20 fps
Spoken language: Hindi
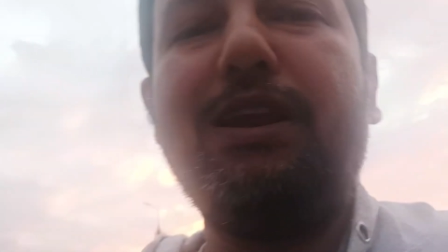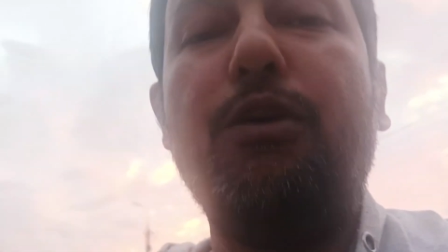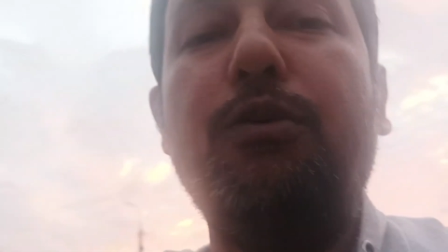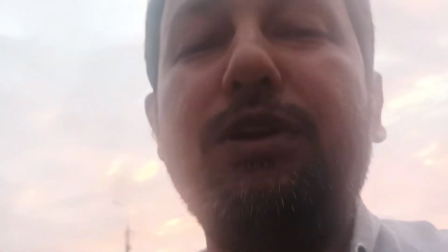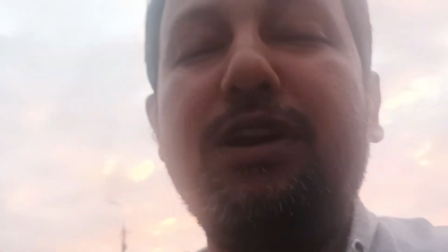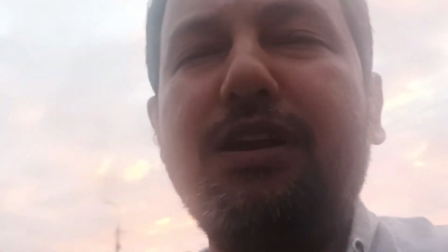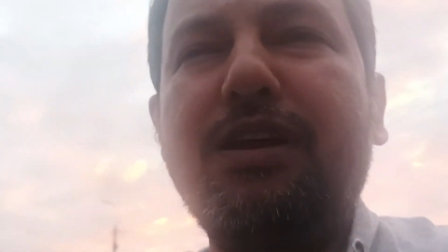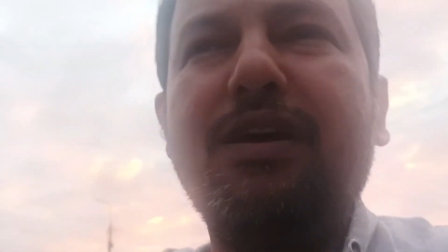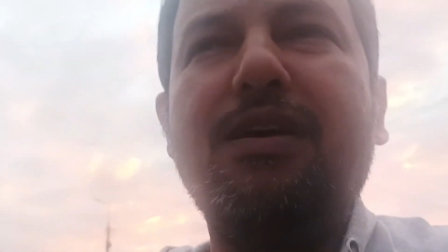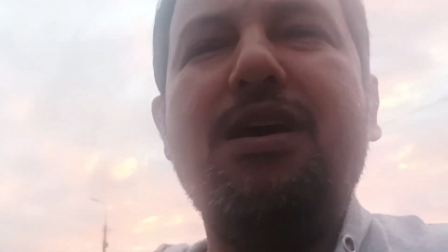वाला
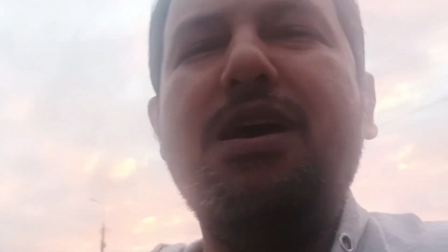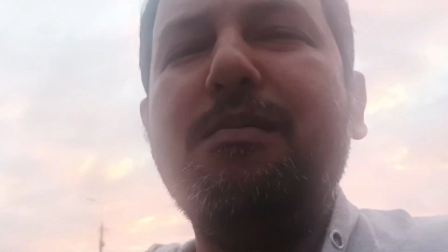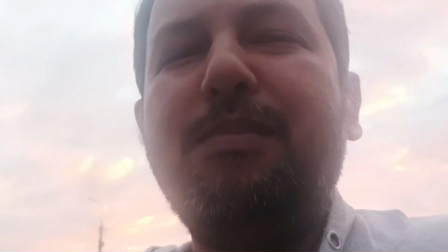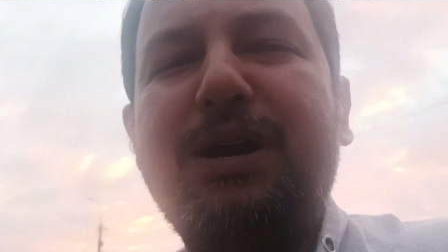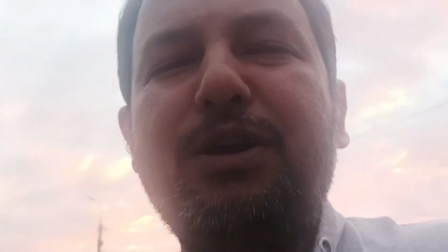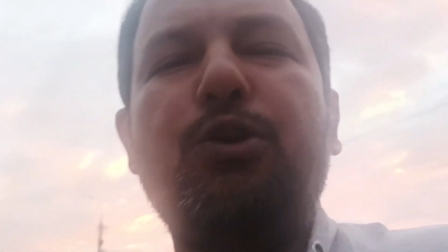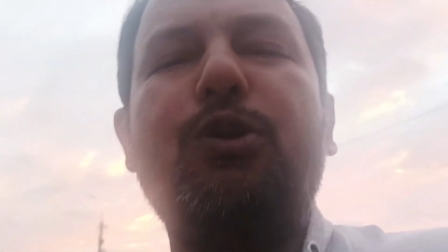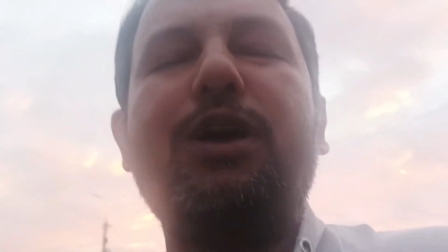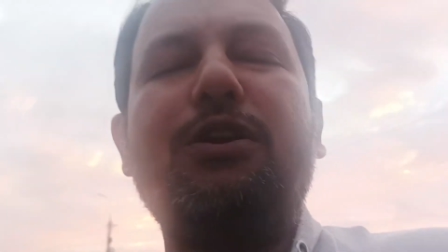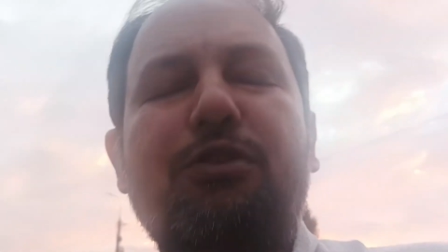हूँ
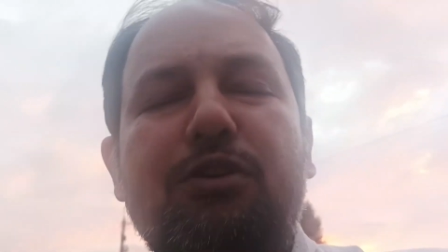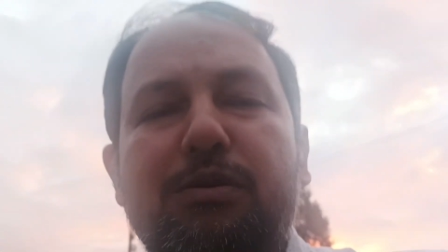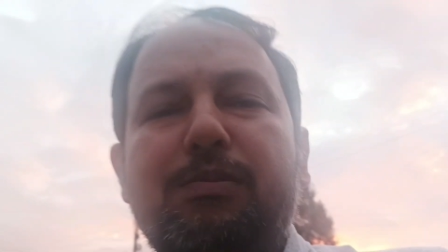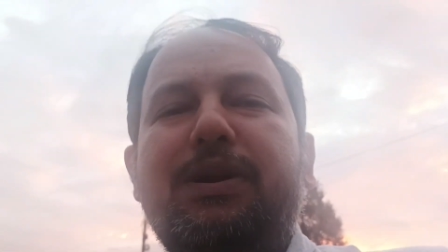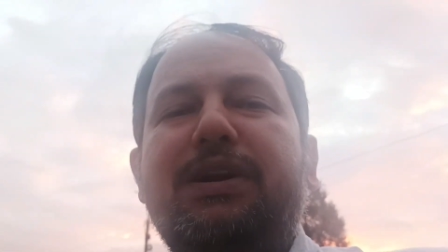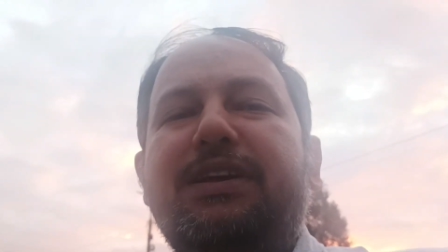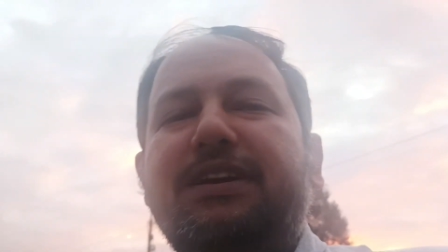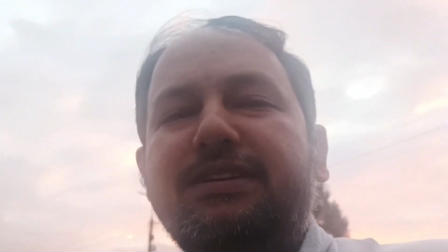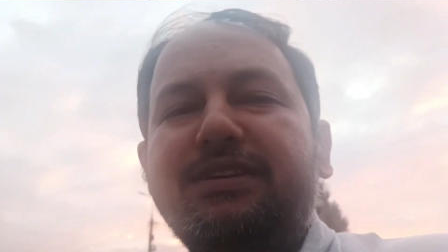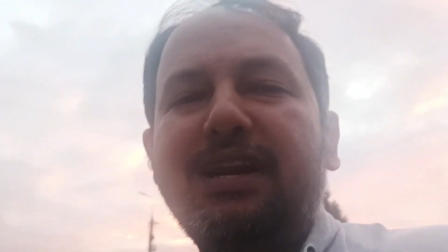पेट्रोल का
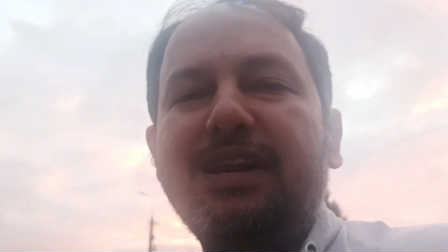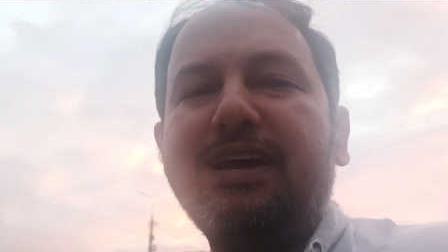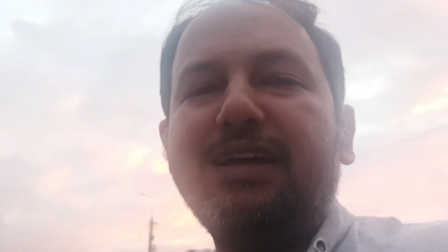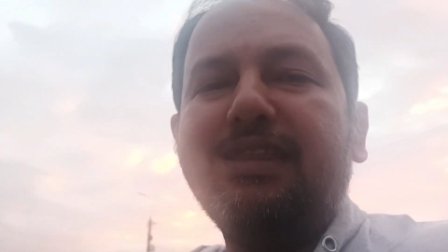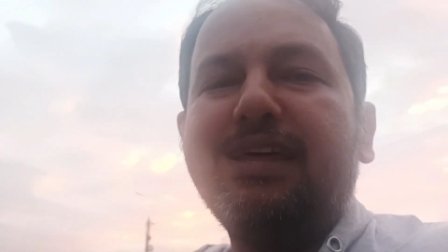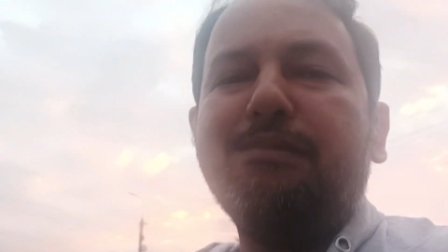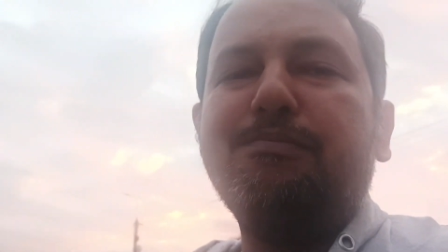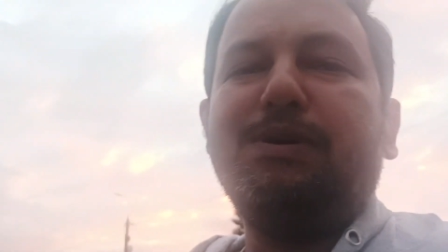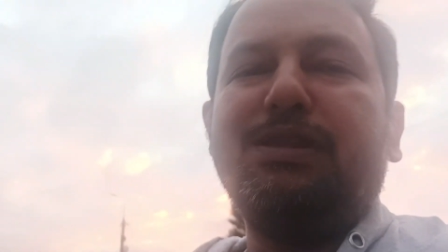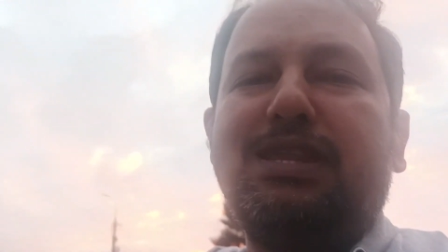छोड़िए मैं डीजल
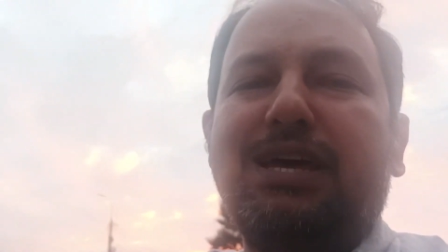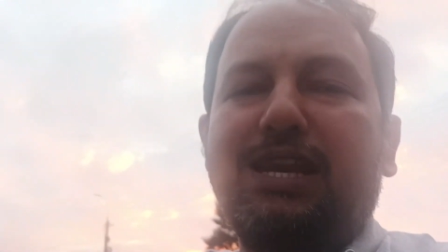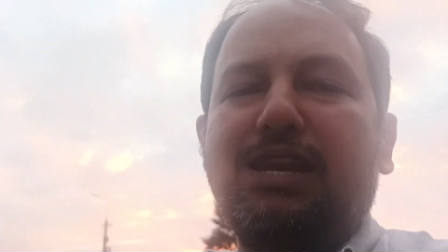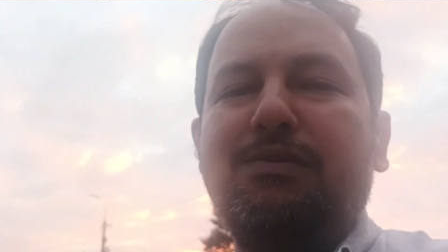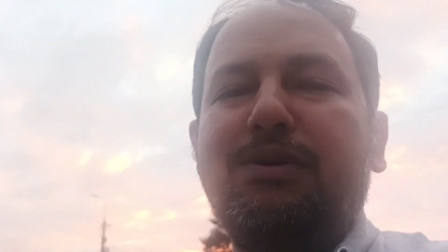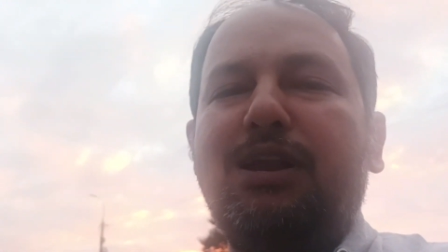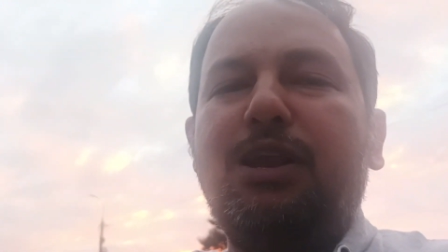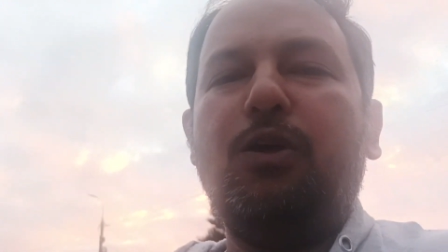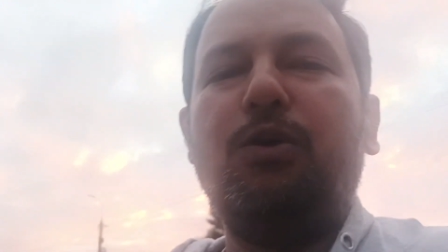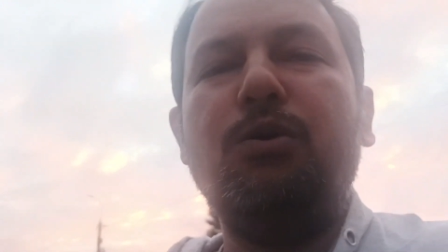का दाम
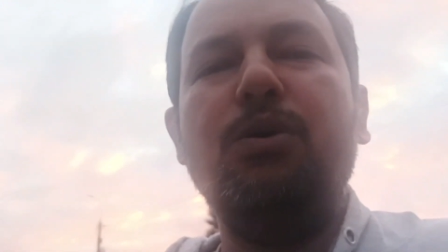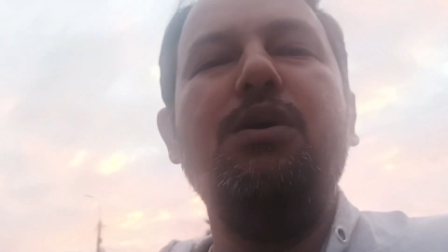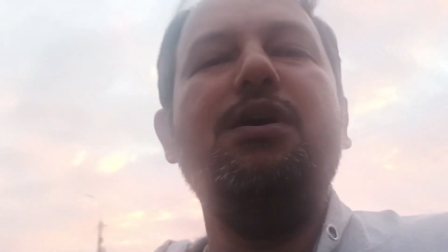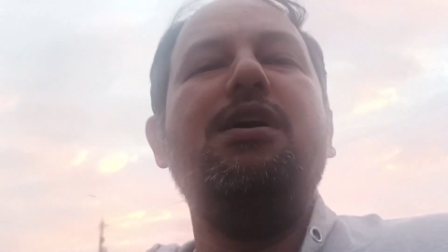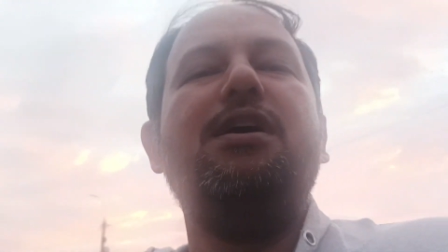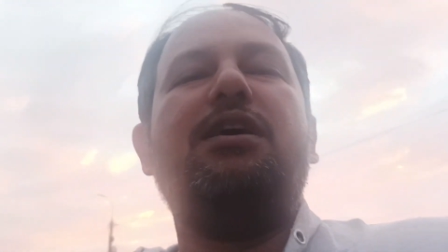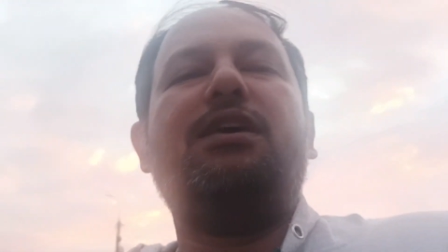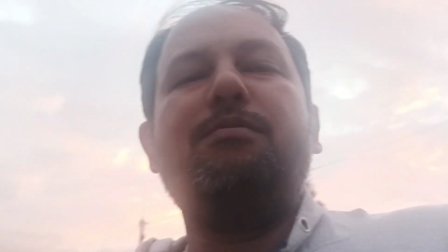बताने वाला हूँ